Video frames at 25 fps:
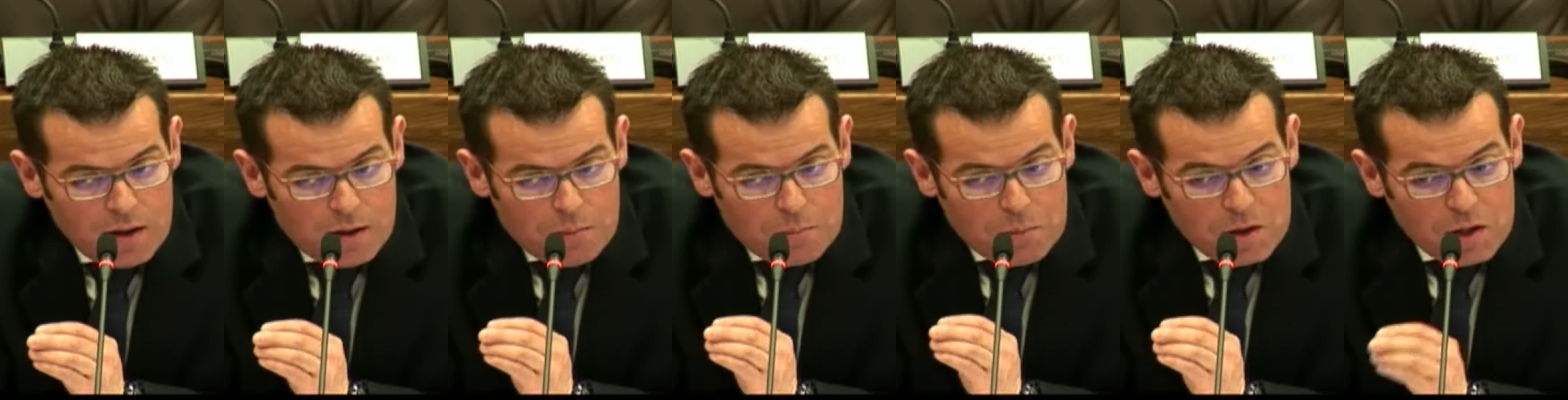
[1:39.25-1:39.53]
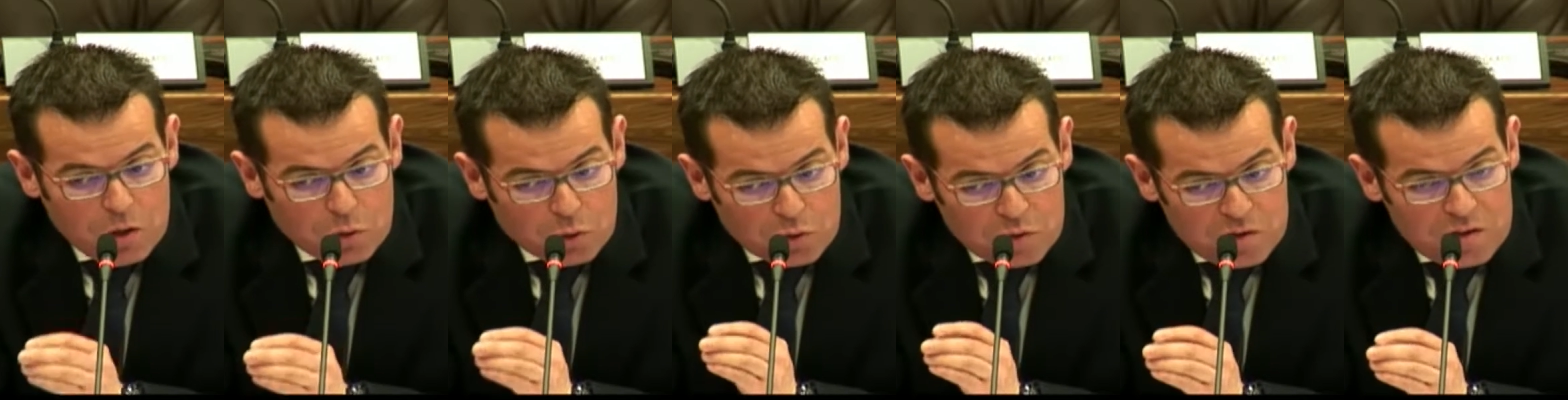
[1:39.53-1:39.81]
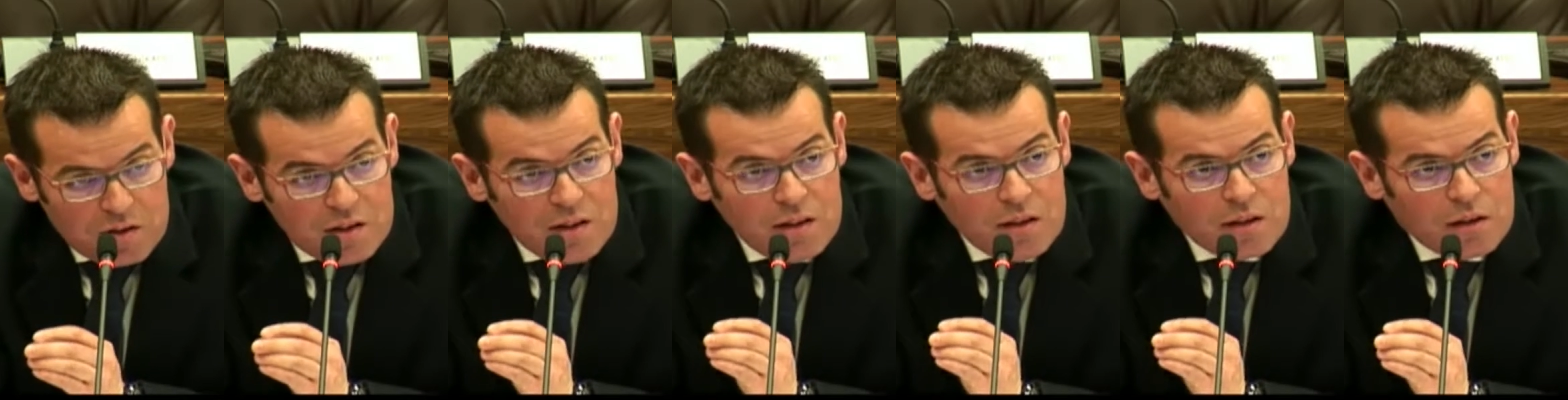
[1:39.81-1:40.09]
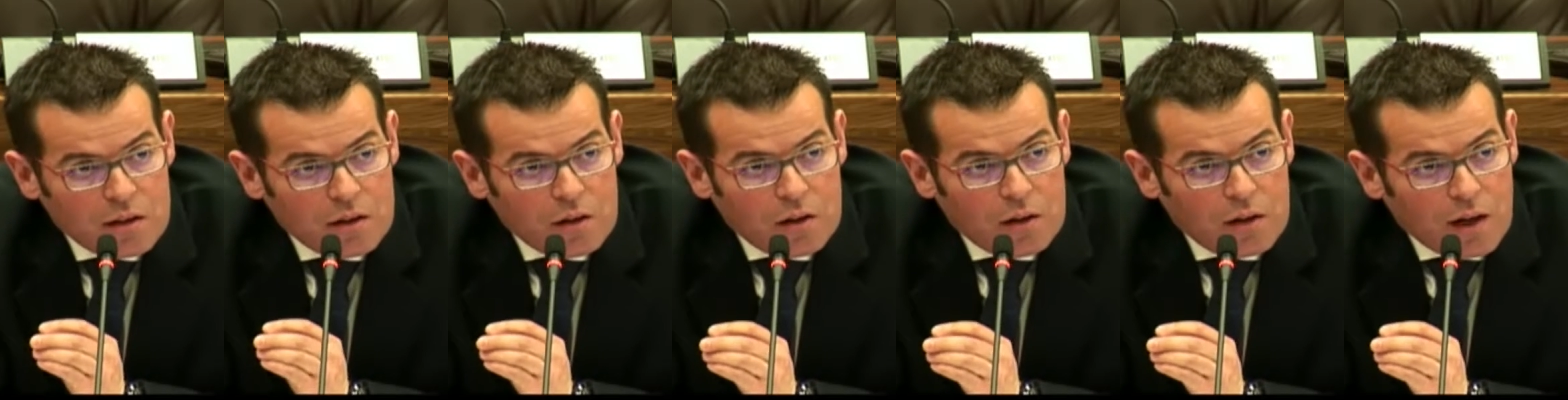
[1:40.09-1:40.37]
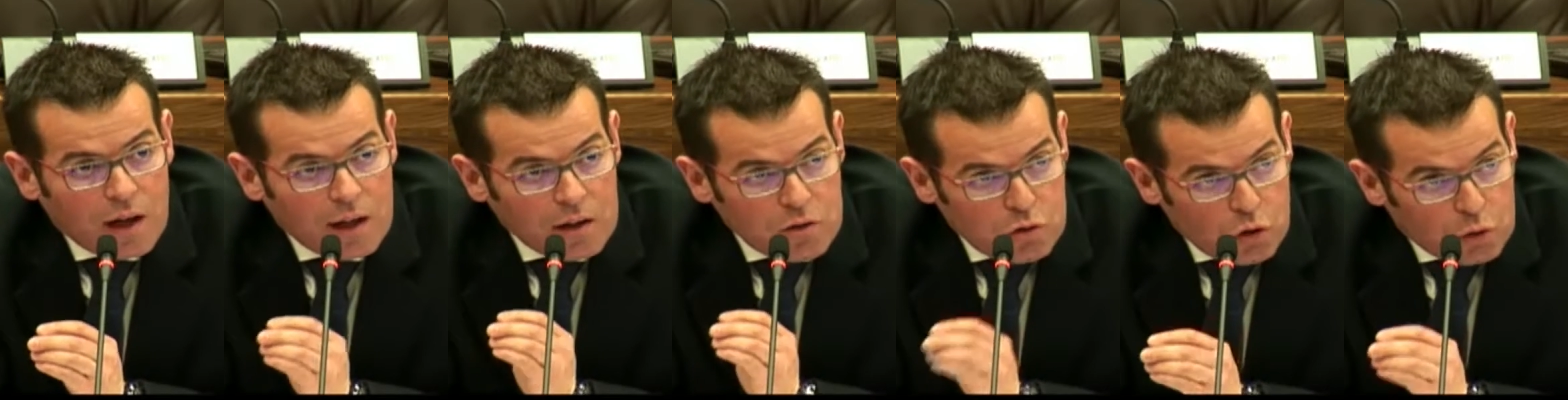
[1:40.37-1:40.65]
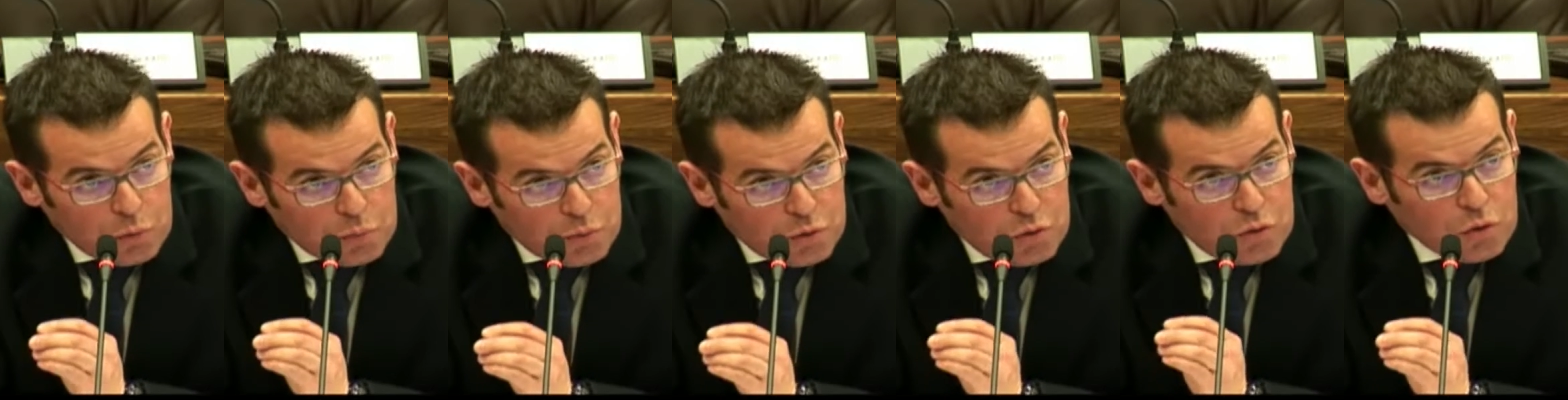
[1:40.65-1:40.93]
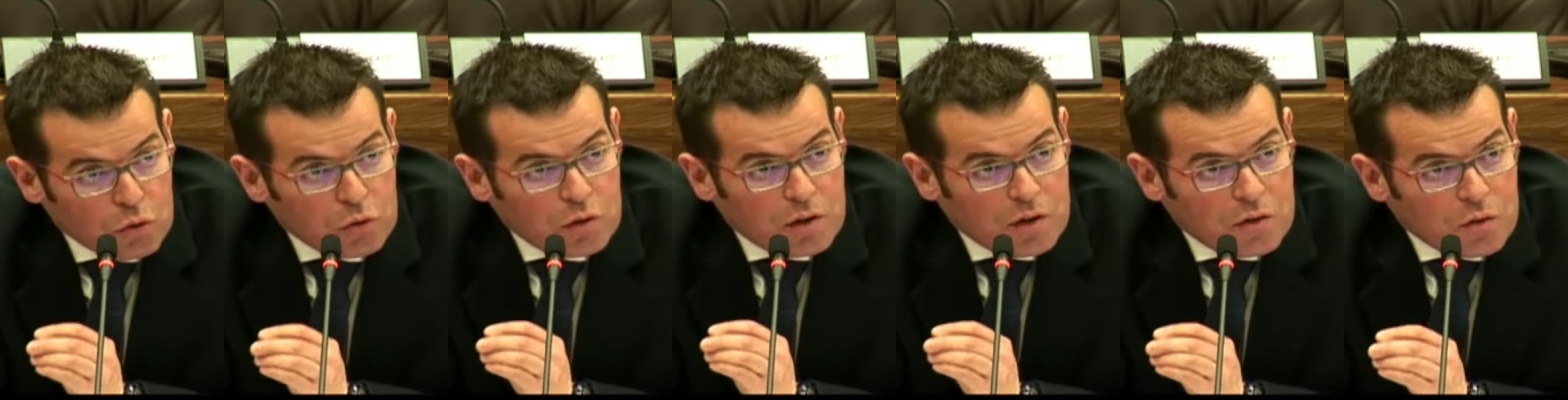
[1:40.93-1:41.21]
mais il y a aussi euh, la
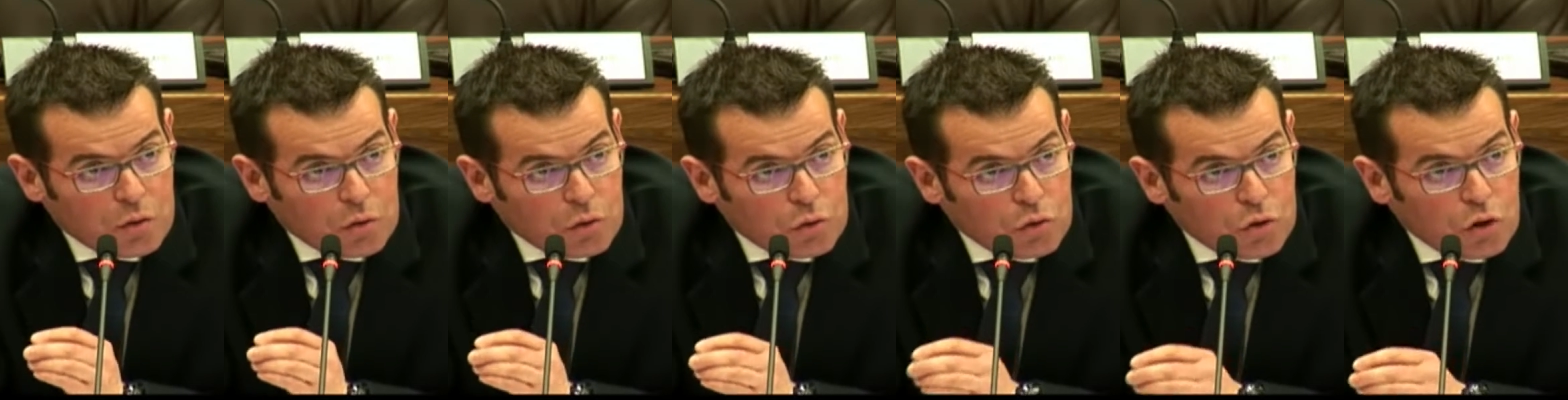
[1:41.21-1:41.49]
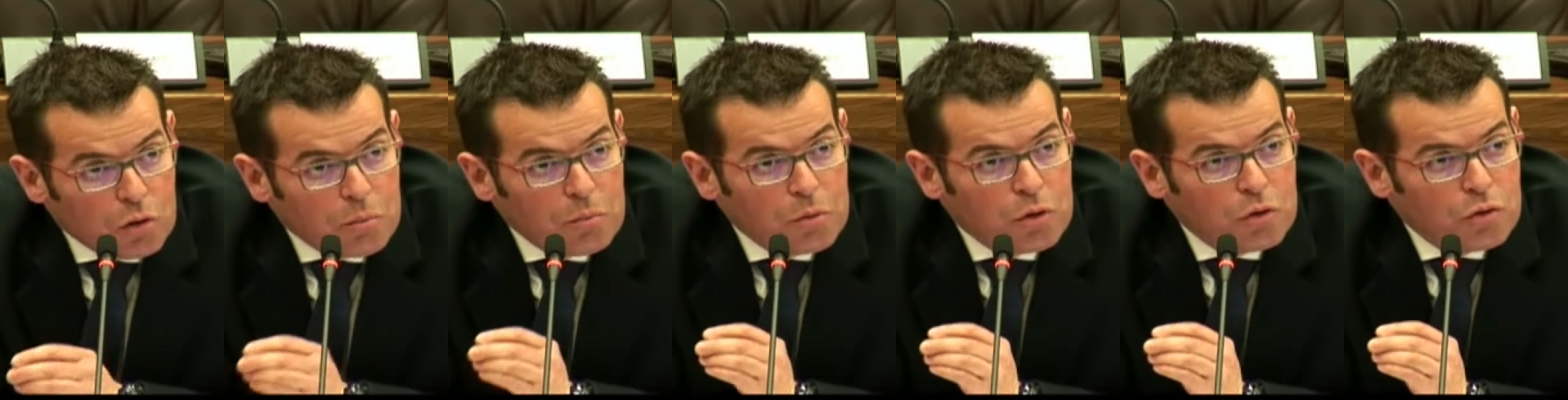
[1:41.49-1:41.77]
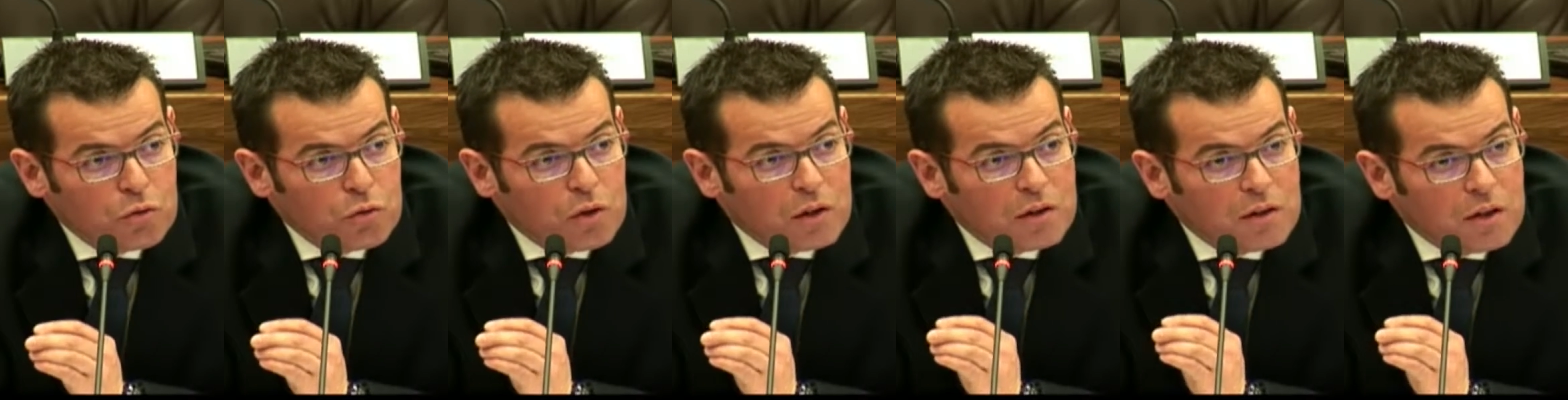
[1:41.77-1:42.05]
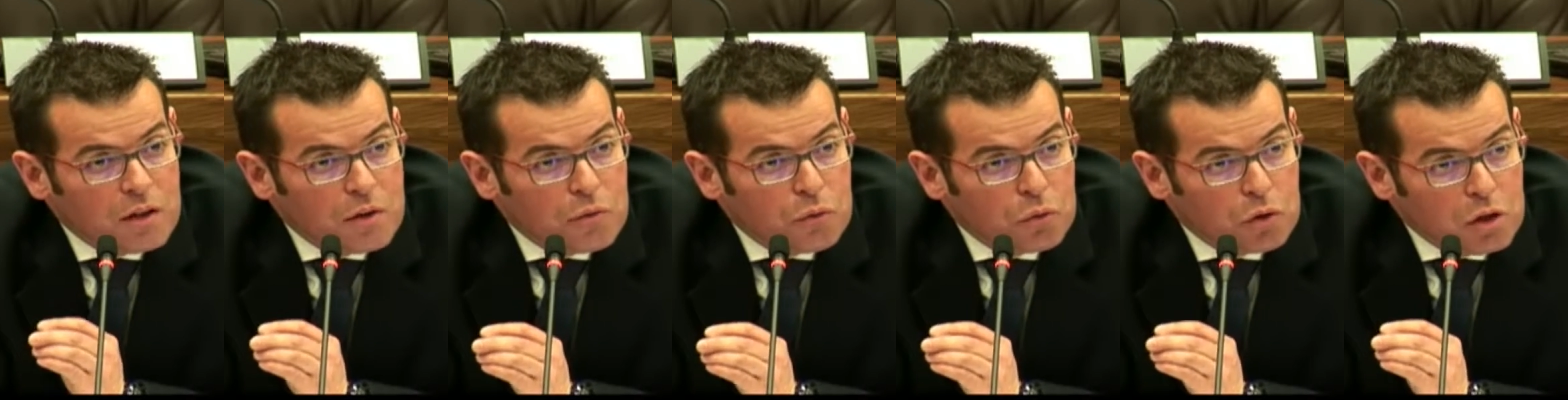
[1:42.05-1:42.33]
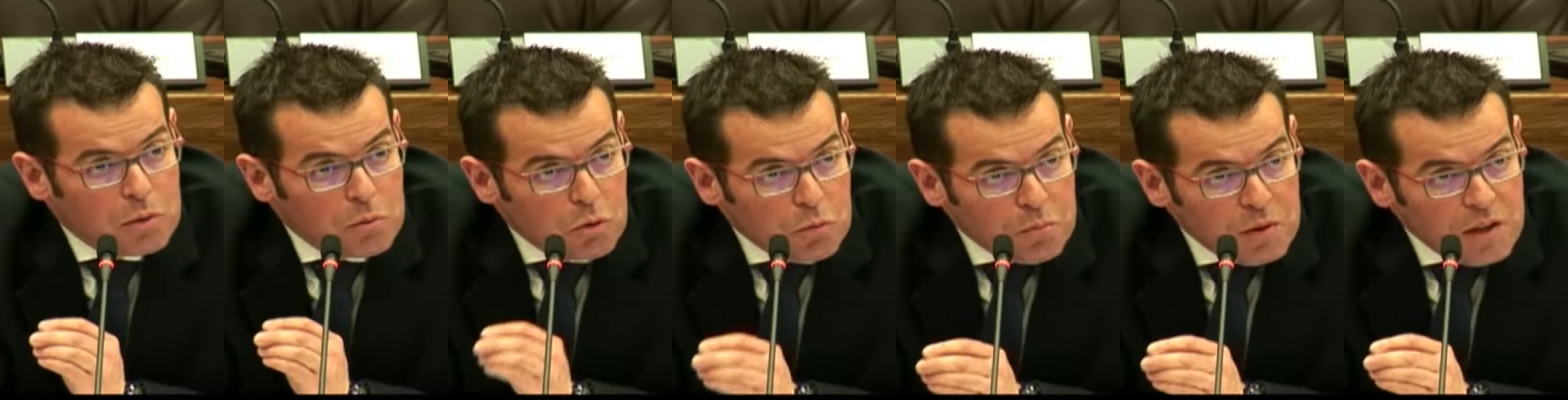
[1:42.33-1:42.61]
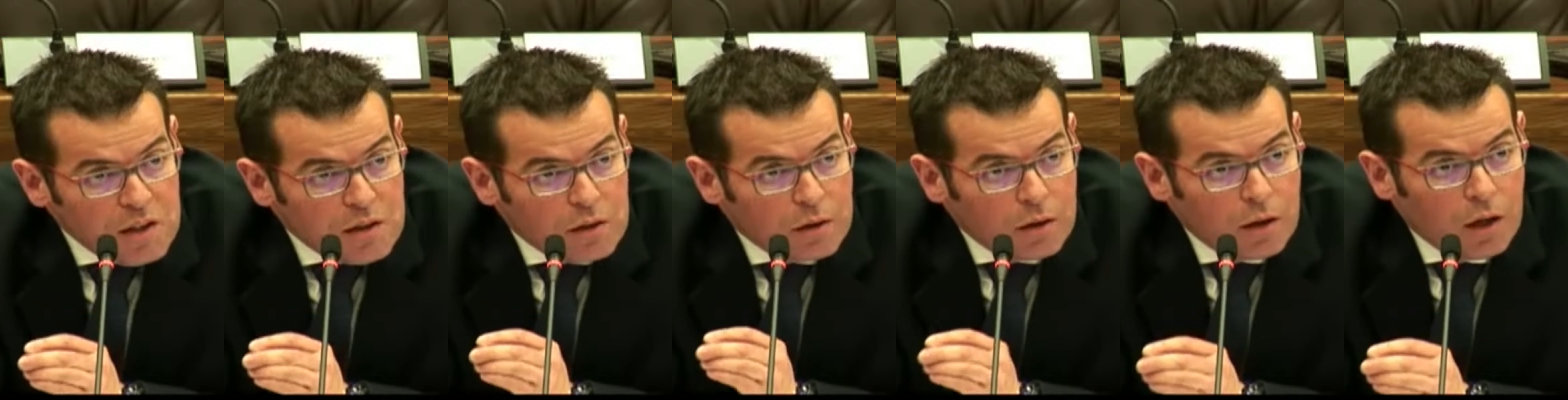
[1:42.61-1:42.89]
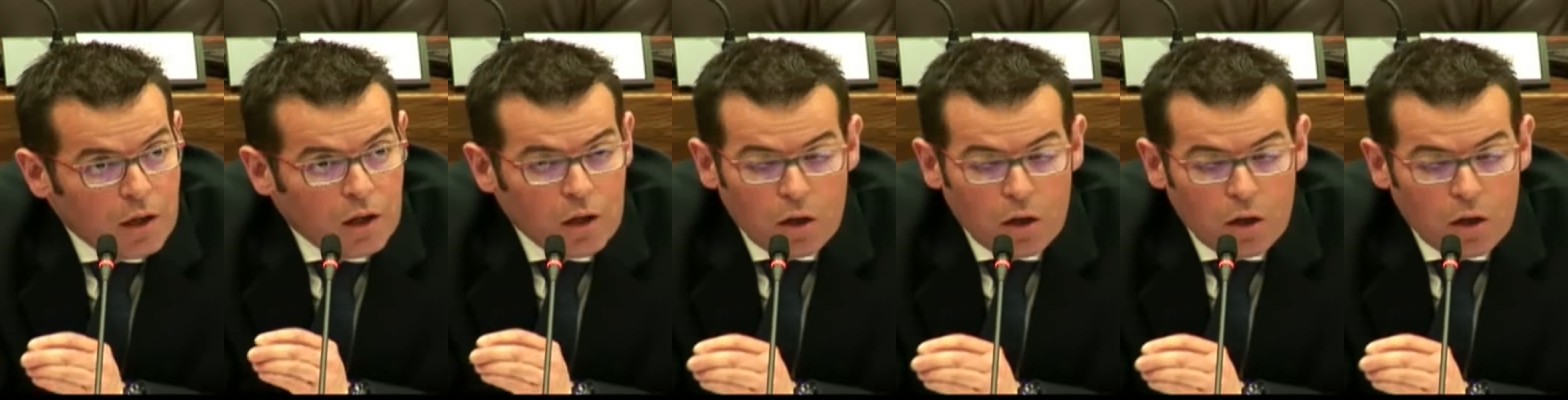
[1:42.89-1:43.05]
résorption des zones d'ombre sur la téléphonie mobile,